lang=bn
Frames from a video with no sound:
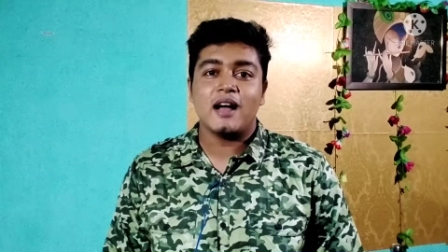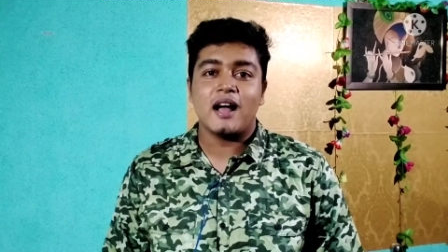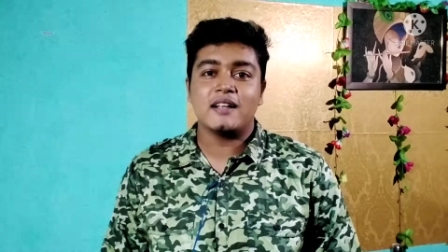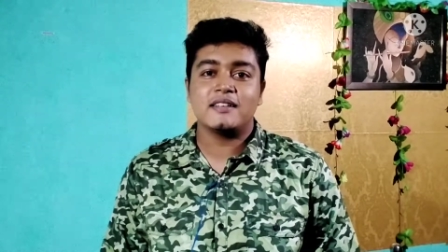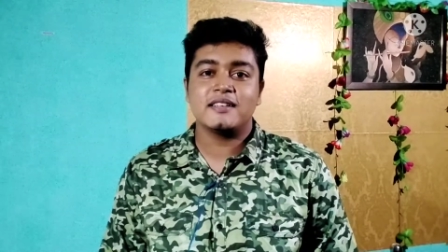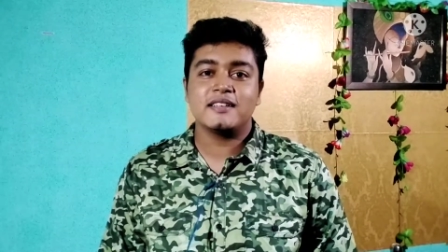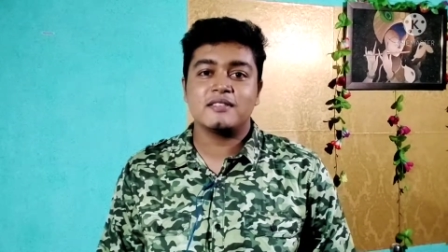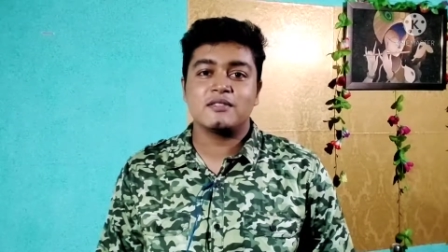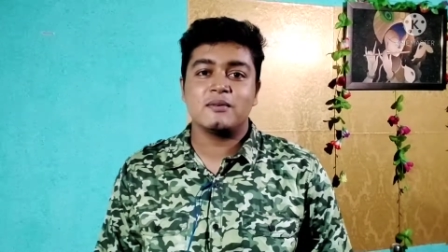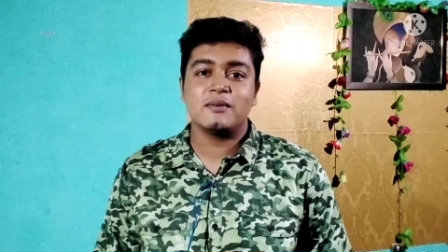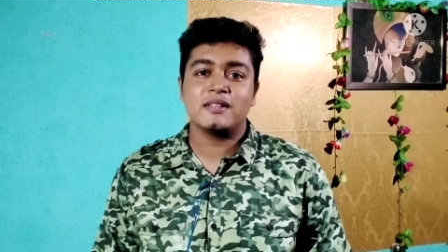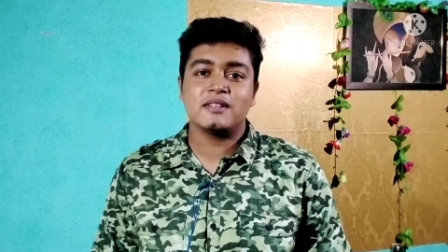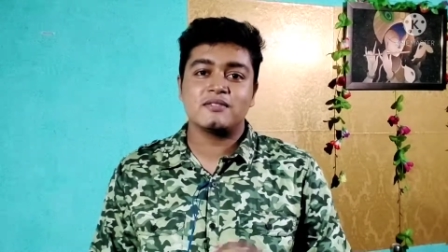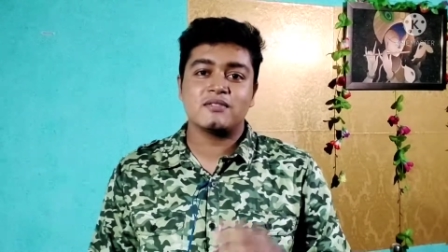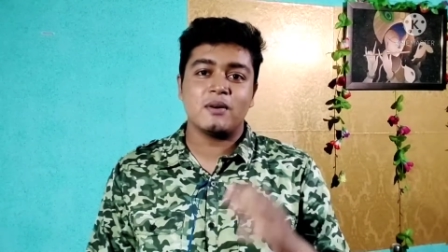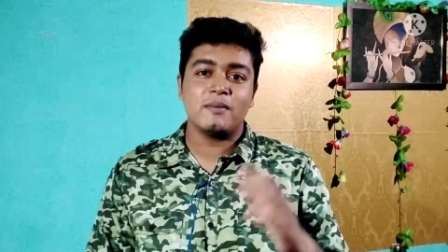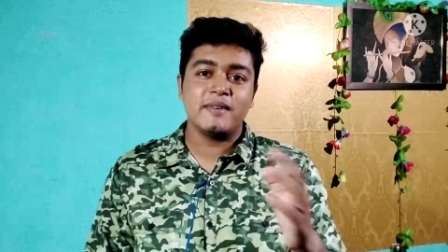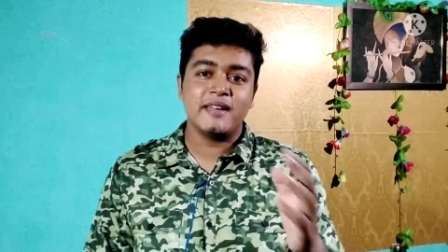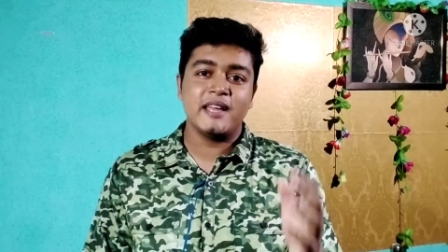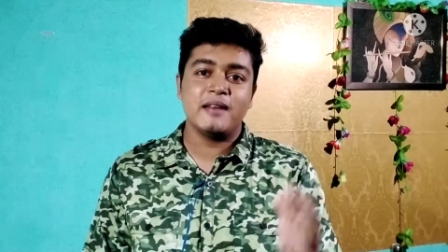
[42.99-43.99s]
আজকে তোমাদের
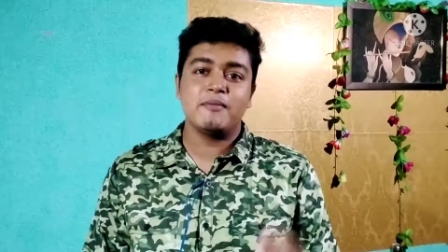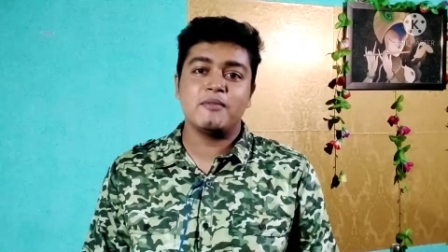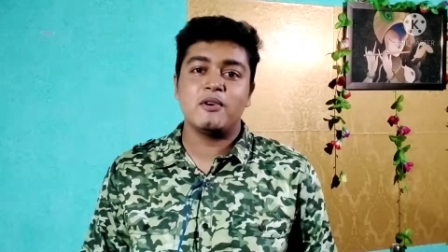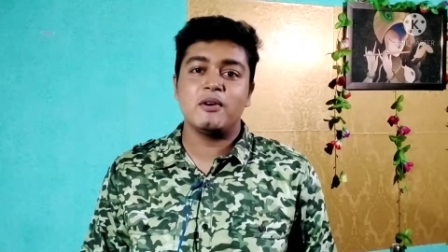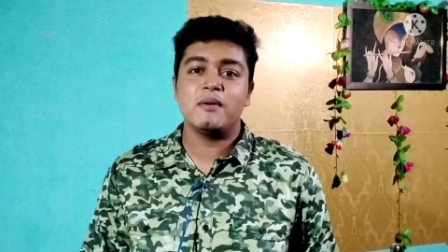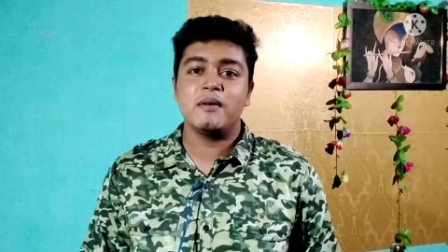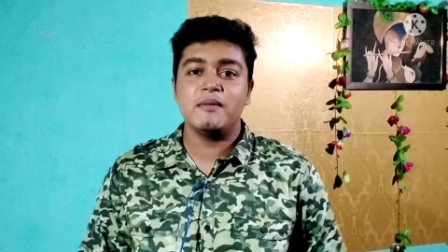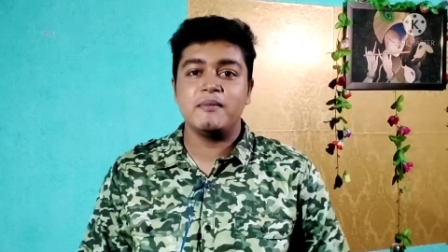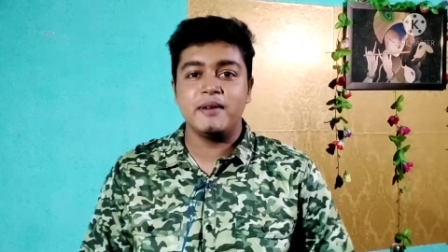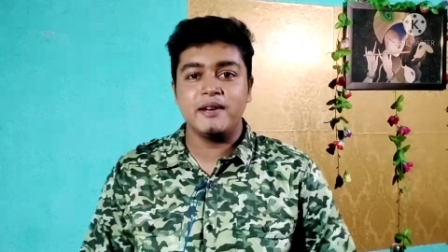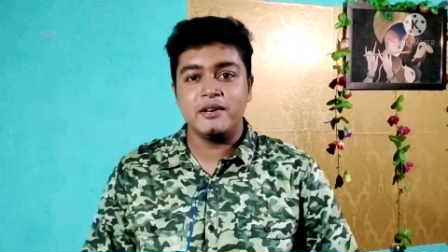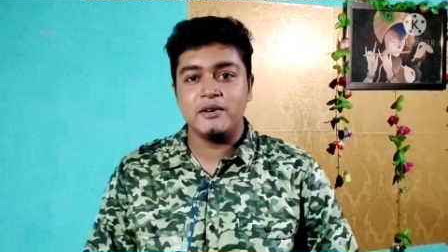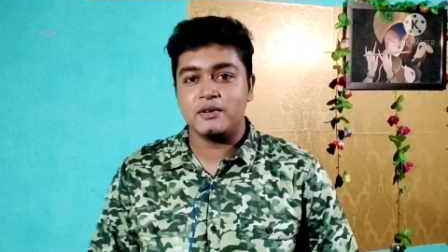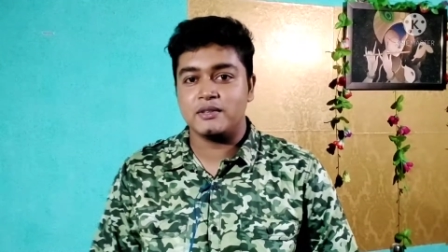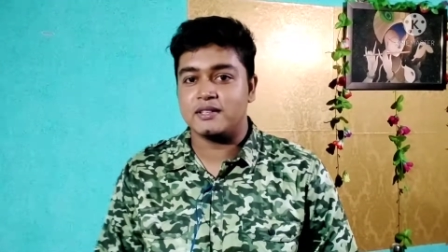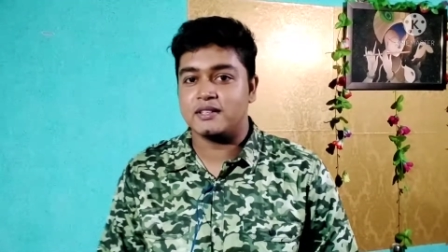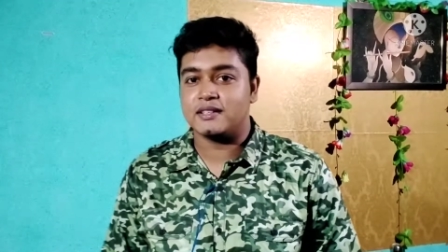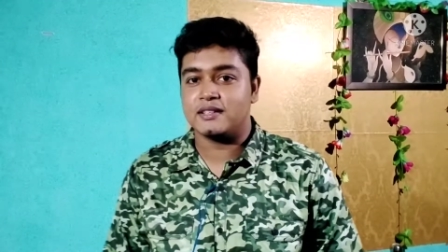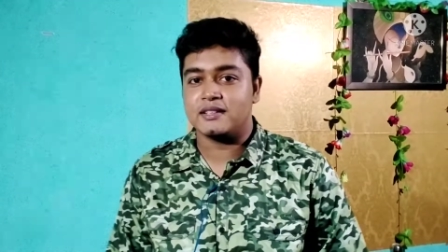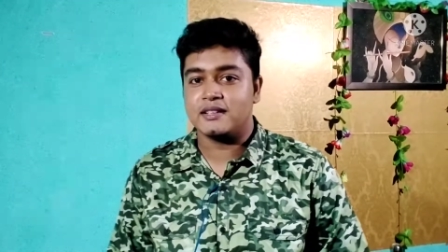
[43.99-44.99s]
সবই হেল্প করবো এই
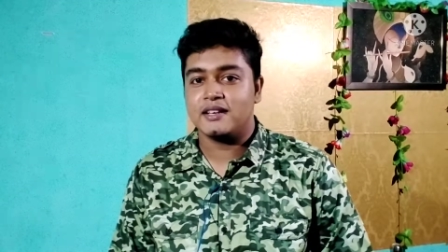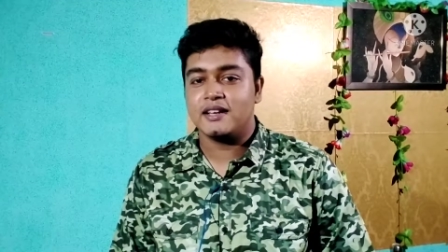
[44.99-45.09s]
ভিডিওতে